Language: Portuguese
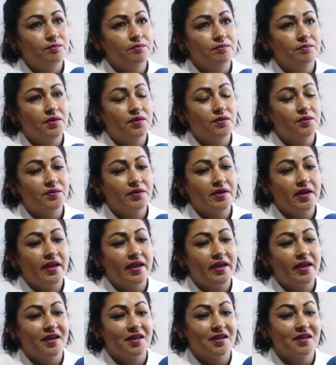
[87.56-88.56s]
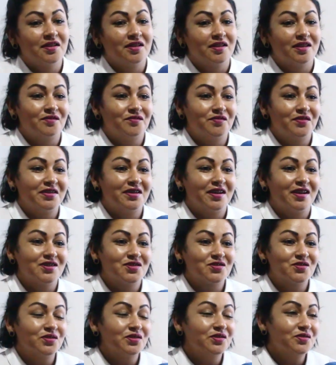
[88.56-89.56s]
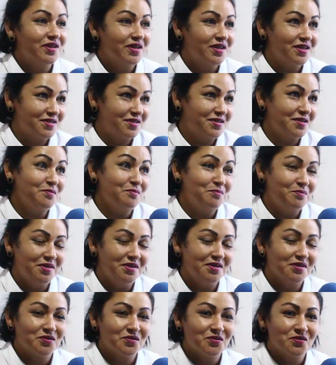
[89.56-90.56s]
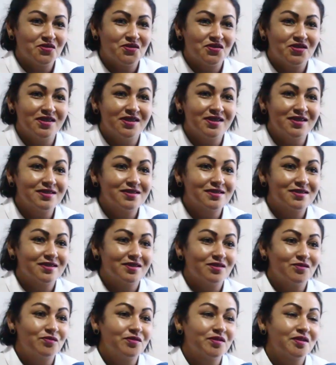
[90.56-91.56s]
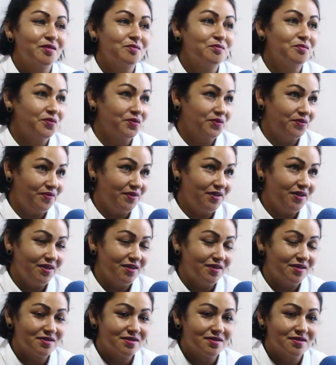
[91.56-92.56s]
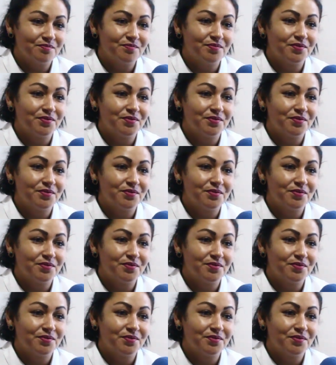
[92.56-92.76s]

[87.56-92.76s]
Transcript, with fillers: Bom, é, na verdade, quando eu recebi a notícia, eu fiquei muito feliz,